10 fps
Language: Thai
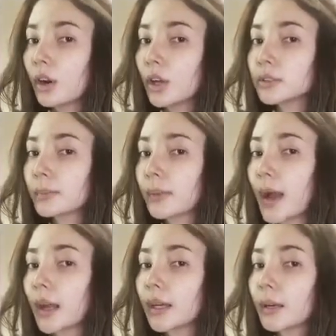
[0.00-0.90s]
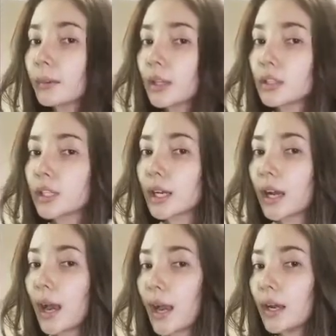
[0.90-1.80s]
เดี๋ยวรอสักพักนะคะ มันก็จะ
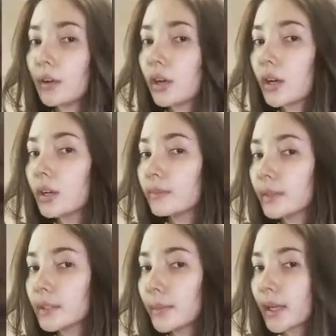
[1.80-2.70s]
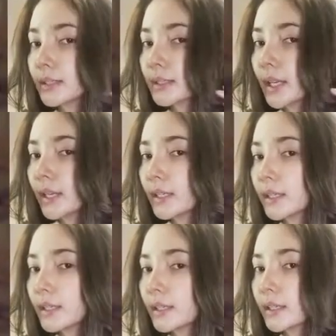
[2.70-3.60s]
คลาย แล้วก็มันจะเป็นลักษณะ
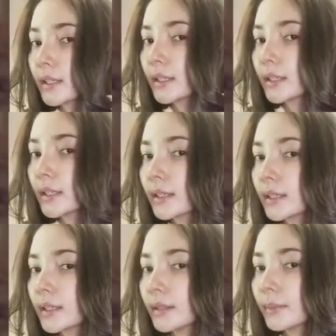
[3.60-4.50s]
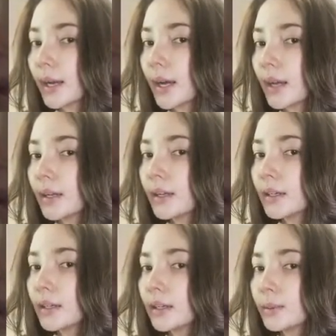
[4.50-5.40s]
นี้ เห็นไหมคะ
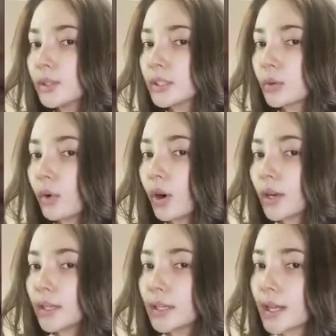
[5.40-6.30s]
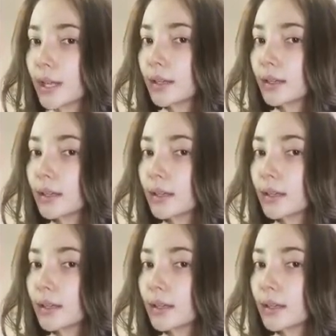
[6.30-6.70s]
เป็นสวอนเล็